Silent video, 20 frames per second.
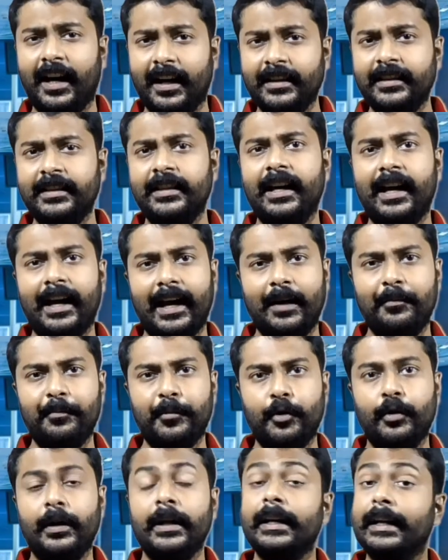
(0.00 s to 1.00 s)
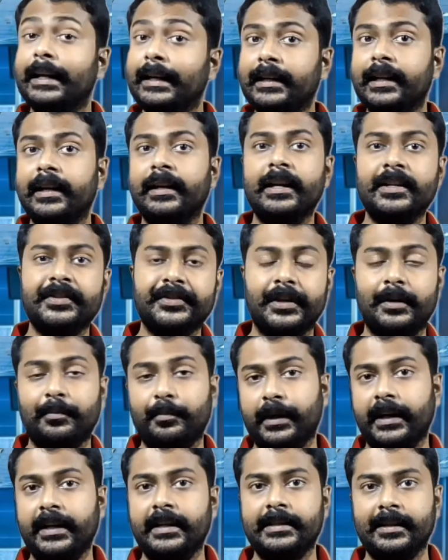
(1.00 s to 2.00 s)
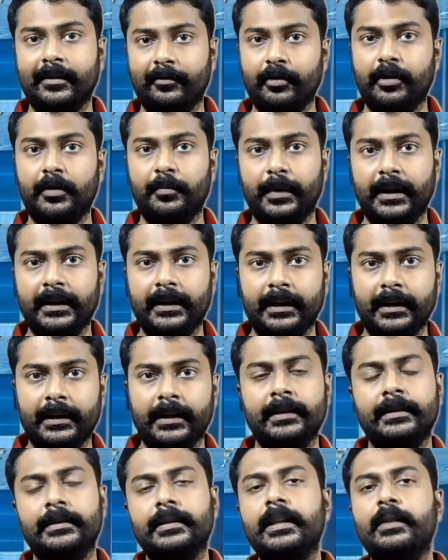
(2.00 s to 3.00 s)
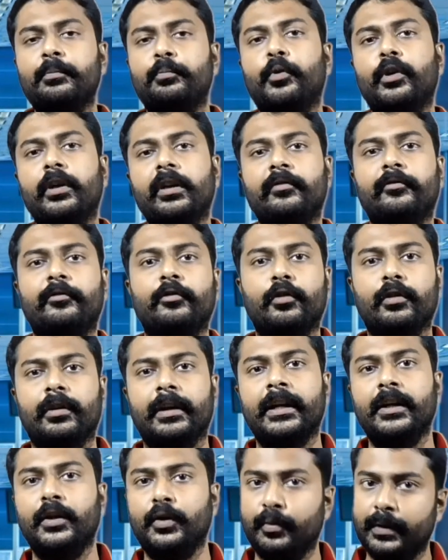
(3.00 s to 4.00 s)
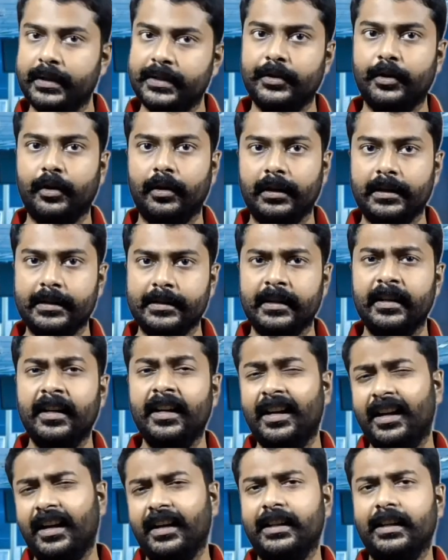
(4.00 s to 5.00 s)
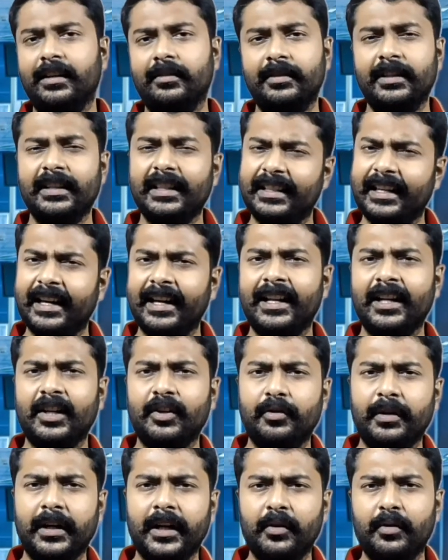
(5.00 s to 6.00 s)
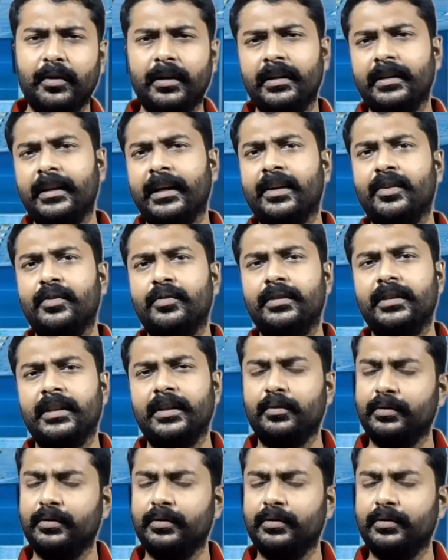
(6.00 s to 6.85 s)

அந்த ஆப்போட இன்டர்நேஷனல் ப்ரைஸ் எவ்வளோன்னு பார்த்தீங்கன்னா த்ரீ பாயிண்ட் ஃபோர் நைன் யூஎஸ் டாலர்ஸ் அதாவது ஏறக்குறைய ஒரு இரநூத்தி